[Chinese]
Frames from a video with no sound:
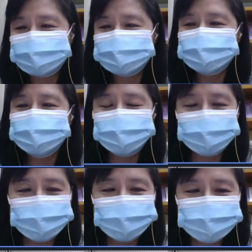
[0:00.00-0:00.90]
这是我们
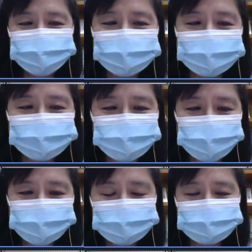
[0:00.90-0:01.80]
博物馆最大的
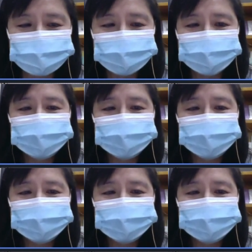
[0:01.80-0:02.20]
宗旨。